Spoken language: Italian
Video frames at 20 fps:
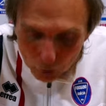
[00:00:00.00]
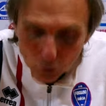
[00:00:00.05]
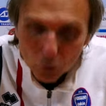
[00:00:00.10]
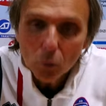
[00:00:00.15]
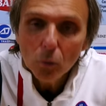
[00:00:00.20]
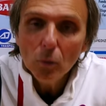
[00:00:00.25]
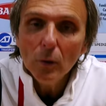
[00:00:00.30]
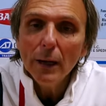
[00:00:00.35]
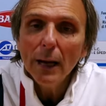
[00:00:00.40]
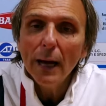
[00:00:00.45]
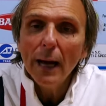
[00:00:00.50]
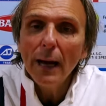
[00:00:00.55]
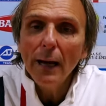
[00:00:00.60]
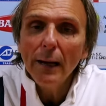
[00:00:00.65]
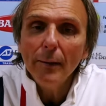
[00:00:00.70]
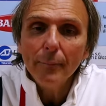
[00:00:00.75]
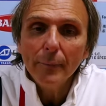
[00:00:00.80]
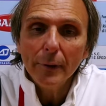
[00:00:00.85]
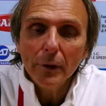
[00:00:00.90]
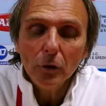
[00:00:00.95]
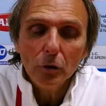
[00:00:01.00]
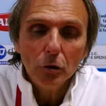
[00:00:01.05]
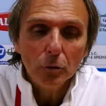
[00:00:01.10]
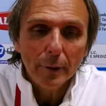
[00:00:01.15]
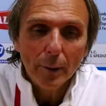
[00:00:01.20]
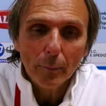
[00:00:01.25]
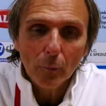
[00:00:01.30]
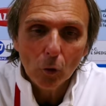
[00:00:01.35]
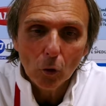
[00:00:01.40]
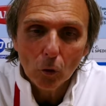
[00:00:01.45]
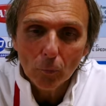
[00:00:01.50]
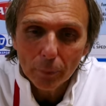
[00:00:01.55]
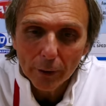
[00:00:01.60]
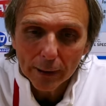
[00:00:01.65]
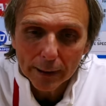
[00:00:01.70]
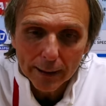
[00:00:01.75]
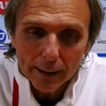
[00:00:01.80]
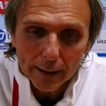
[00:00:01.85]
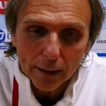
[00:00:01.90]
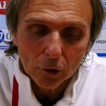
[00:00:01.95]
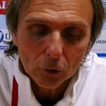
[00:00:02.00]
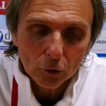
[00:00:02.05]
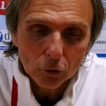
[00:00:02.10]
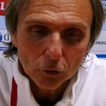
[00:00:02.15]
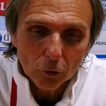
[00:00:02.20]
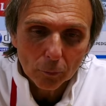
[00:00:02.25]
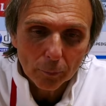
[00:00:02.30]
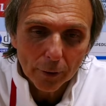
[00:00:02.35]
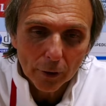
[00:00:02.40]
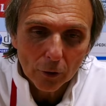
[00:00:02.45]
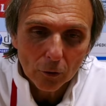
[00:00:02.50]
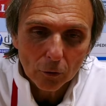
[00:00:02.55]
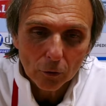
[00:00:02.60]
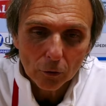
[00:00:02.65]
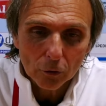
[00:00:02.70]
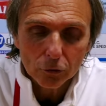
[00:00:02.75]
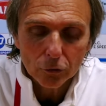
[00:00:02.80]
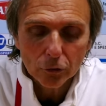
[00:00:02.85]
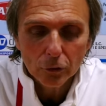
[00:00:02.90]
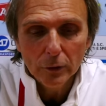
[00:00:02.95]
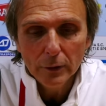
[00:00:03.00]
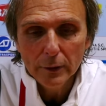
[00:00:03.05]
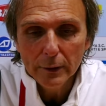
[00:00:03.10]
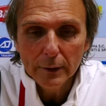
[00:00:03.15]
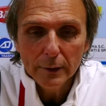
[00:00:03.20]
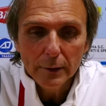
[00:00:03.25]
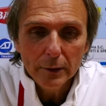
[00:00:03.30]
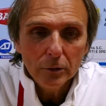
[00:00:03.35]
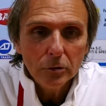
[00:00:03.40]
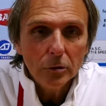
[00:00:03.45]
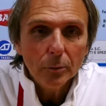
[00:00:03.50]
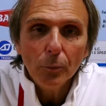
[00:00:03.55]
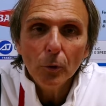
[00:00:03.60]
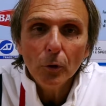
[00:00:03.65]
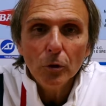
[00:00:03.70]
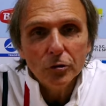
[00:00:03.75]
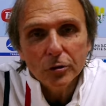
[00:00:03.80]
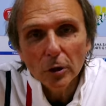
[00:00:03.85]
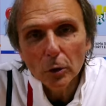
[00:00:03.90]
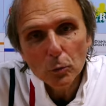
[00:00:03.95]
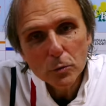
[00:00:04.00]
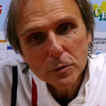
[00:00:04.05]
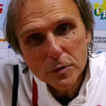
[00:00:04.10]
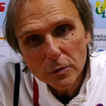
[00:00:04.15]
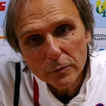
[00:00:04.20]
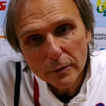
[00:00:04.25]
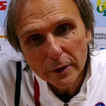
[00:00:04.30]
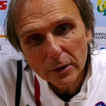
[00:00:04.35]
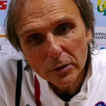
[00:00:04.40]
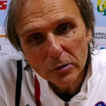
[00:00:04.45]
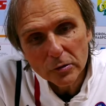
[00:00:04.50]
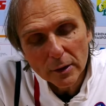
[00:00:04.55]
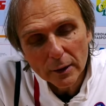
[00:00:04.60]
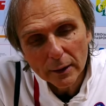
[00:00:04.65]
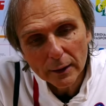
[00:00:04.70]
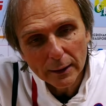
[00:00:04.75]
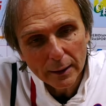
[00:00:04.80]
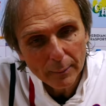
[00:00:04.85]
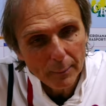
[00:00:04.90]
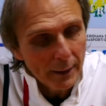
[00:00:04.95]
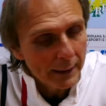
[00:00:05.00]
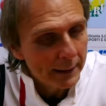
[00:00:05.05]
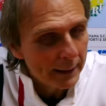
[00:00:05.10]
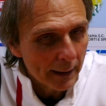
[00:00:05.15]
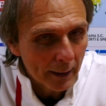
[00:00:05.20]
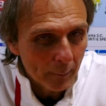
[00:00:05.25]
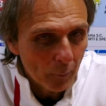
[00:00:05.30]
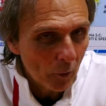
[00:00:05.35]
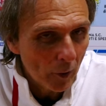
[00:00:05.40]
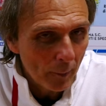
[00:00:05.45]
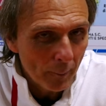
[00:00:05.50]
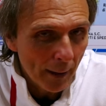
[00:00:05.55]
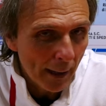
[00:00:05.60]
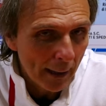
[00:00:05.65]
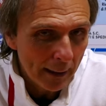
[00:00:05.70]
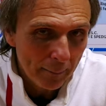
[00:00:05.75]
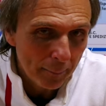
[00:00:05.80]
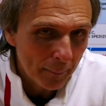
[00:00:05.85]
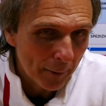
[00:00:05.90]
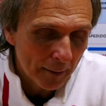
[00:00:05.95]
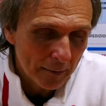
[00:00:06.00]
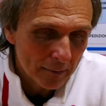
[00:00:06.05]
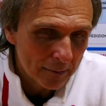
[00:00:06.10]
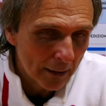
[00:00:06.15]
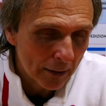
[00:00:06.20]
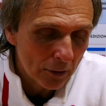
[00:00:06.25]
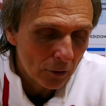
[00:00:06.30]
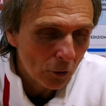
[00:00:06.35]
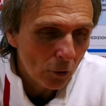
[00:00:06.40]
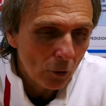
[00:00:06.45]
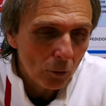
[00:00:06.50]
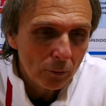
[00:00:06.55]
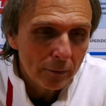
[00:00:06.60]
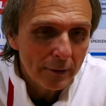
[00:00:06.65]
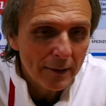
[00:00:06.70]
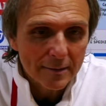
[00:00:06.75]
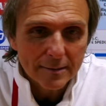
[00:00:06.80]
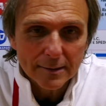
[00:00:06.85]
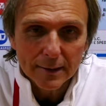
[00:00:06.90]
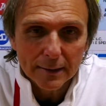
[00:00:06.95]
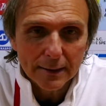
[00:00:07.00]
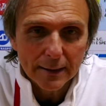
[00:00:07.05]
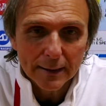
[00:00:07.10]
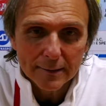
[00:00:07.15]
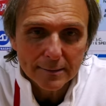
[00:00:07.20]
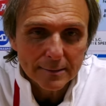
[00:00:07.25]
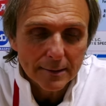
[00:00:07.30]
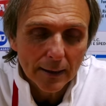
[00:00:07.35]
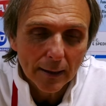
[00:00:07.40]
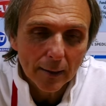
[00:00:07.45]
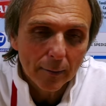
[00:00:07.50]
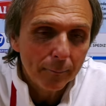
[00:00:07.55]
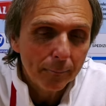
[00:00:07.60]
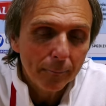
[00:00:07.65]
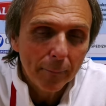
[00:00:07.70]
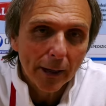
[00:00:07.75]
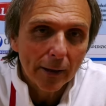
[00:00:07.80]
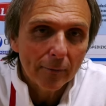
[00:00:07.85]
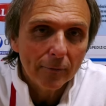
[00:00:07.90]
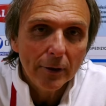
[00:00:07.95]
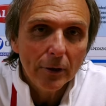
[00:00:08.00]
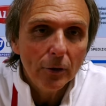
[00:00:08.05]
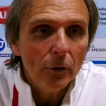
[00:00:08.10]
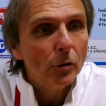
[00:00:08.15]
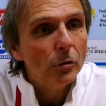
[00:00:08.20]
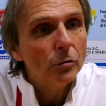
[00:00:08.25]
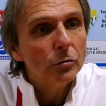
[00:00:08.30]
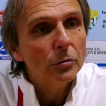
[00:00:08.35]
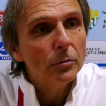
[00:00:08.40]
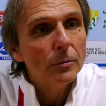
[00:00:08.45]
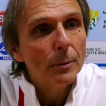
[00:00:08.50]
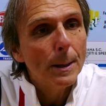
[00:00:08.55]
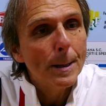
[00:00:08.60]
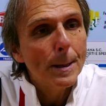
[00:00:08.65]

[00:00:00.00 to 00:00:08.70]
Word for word: nulla ma noi dobbiamo completare il nostro percorso se poi Saluzzo vince gli batteremo le mani perché è stato un testa a testa meraviglioso